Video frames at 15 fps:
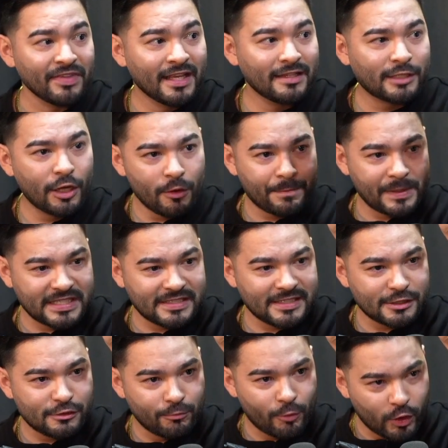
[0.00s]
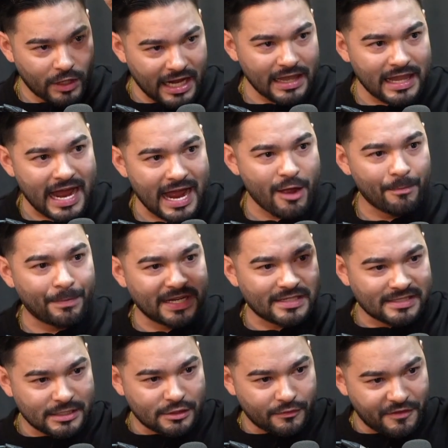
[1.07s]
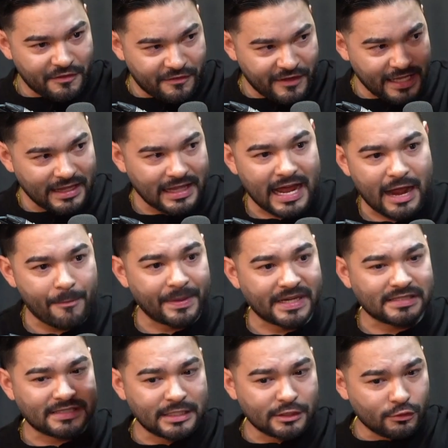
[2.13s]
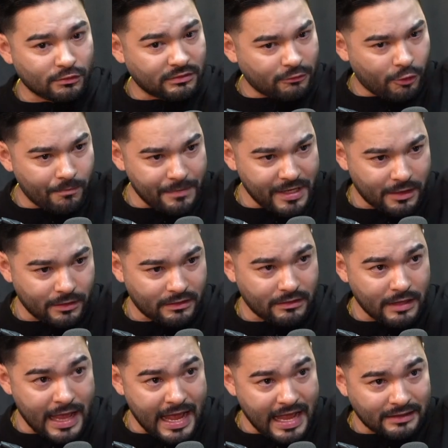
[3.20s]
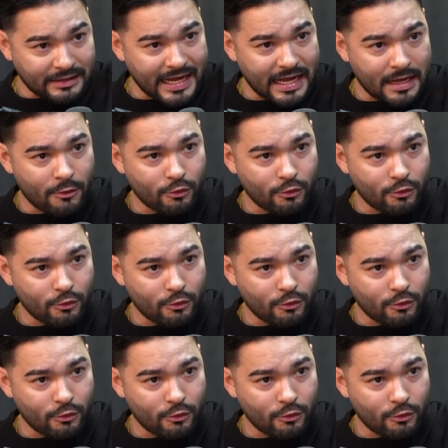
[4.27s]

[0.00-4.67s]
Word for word: Então eu preciso morar lá, eu preciso viver lá, eu preciso me é, ter,